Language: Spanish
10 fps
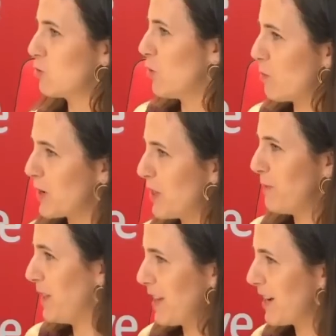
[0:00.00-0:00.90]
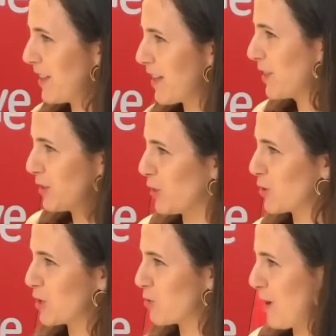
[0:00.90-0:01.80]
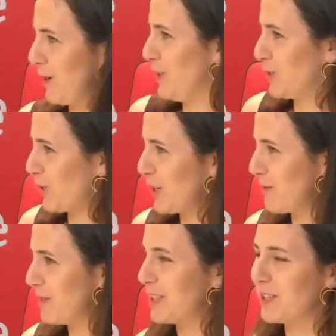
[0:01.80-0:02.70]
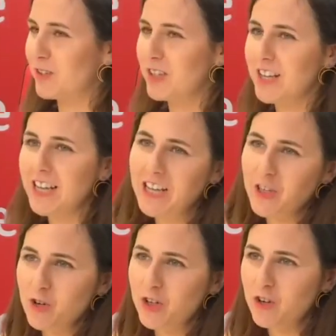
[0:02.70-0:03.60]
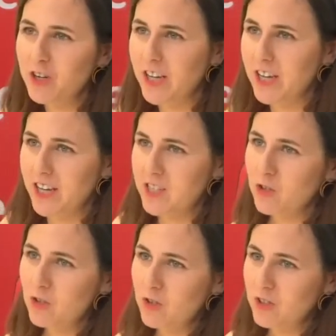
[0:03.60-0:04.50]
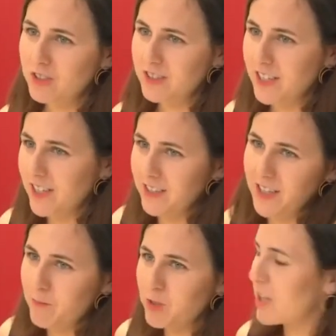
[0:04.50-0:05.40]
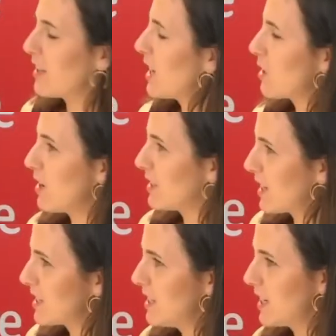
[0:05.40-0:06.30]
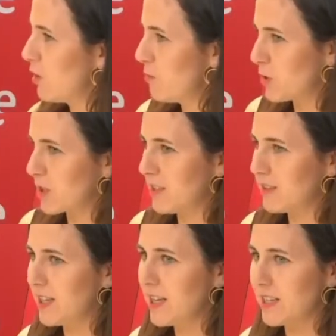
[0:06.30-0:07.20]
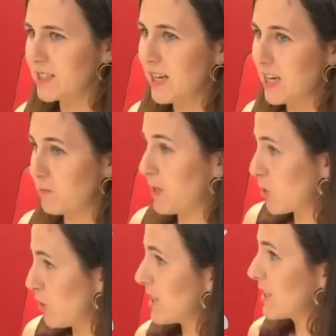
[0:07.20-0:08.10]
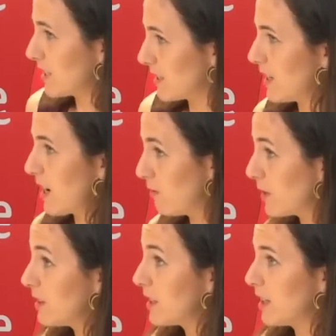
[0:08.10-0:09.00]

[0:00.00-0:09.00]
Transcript: hombre de mediana edad heterosexual históricamente, ¿no? Yo creo que eso tenemos que dejarlo atrás y que lo importante es que las personas que estén al frente